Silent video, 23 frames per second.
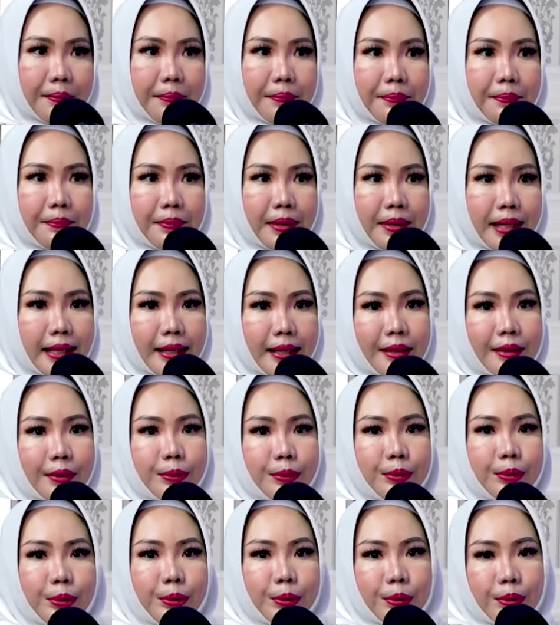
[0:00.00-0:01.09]
Baik,
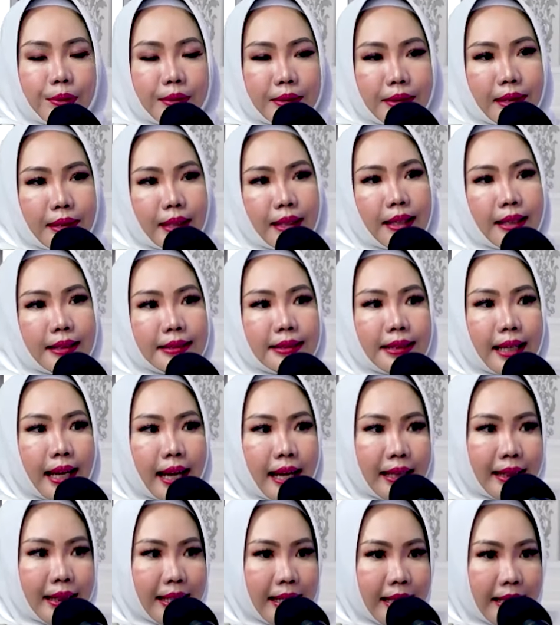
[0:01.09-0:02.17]
untuk uh,
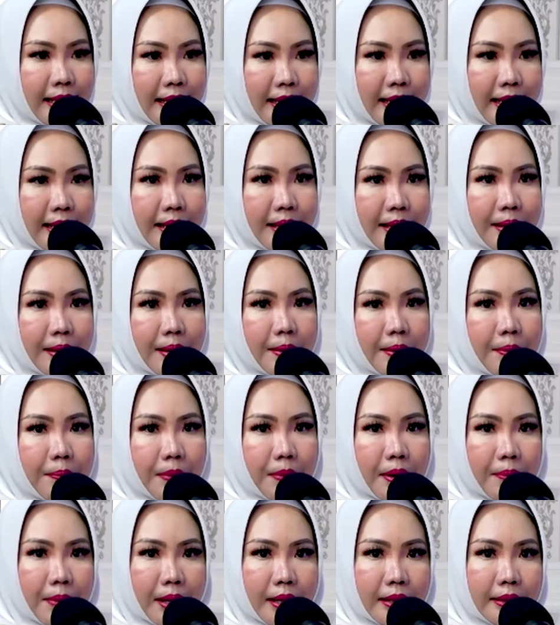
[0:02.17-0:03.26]
saat ini
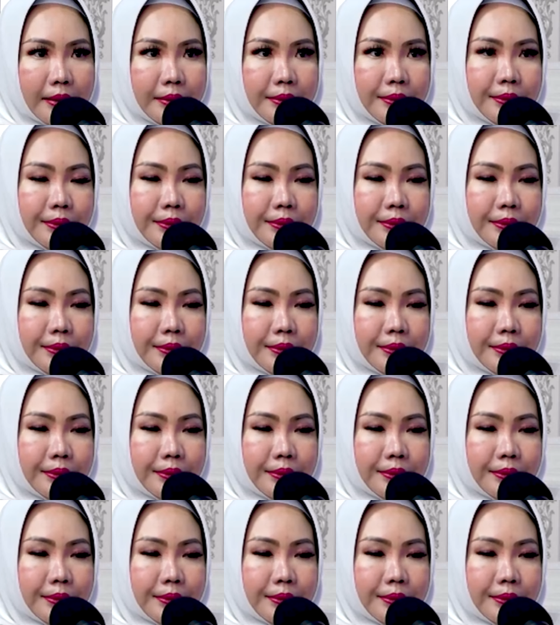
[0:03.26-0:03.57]
memang